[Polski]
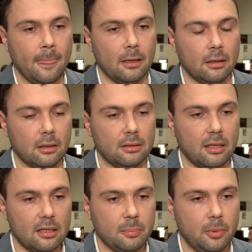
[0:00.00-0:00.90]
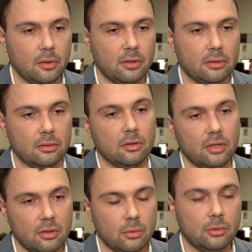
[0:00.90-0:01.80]
E, transport do
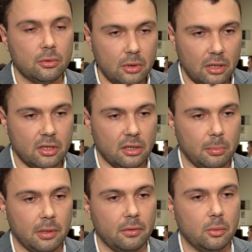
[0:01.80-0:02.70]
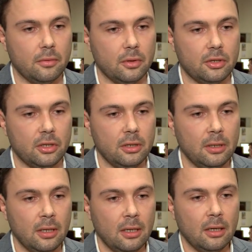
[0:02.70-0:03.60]
czasu usunięcia nieprawidłowości,
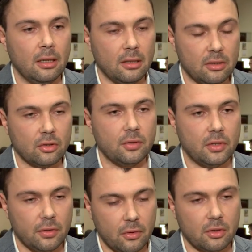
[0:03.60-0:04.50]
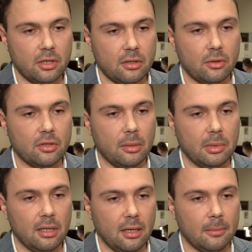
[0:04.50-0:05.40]
e, co oczywiście wiąże się z
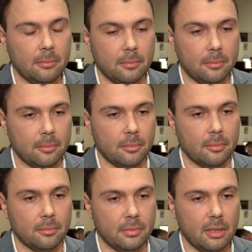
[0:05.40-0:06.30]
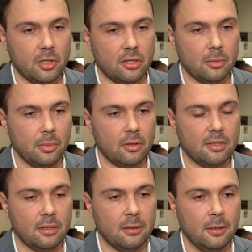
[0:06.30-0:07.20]
kosztami dla, mm, dla
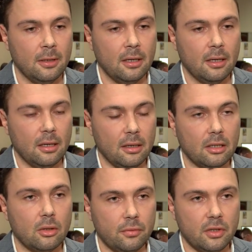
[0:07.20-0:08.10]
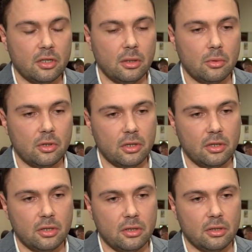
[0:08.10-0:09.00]
przedsiębiorcy, e, jak i również
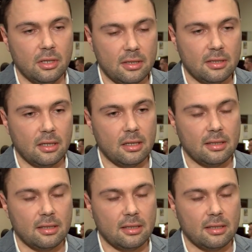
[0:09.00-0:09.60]
nałożyć decyzję,